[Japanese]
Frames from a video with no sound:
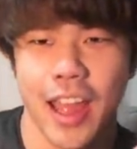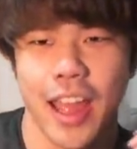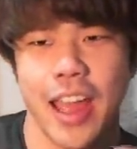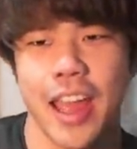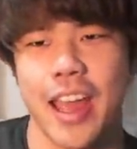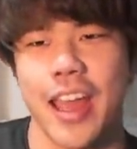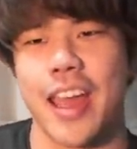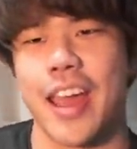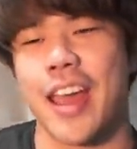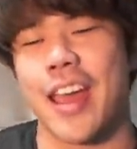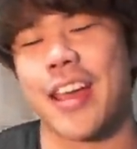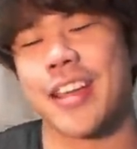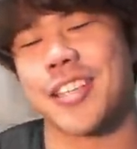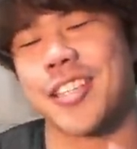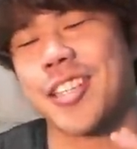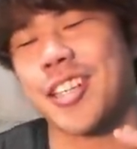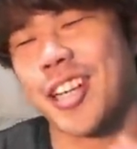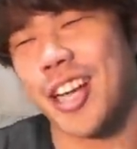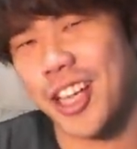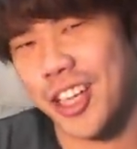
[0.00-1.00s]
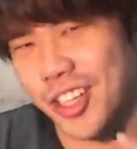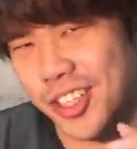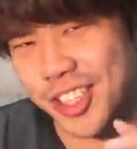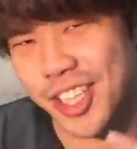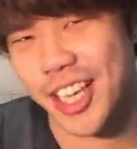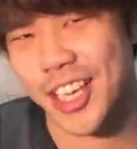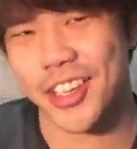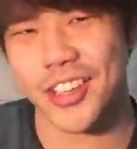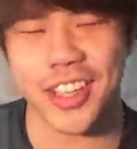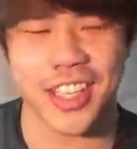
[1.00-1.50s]
えー、新環境
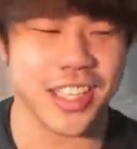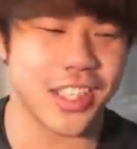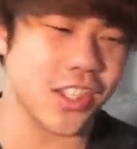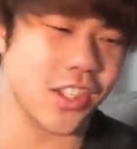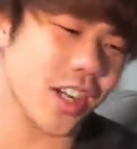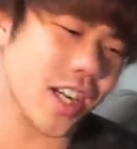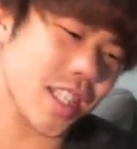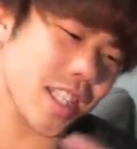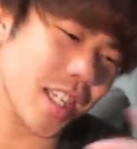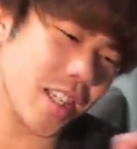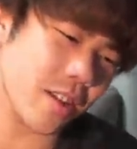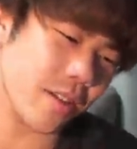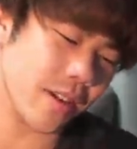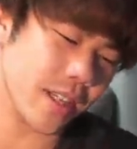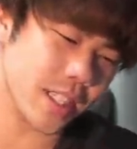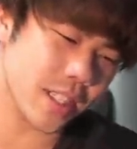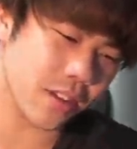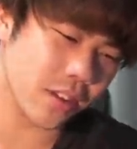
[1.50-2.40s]
最強デッキ紹介したいと思います。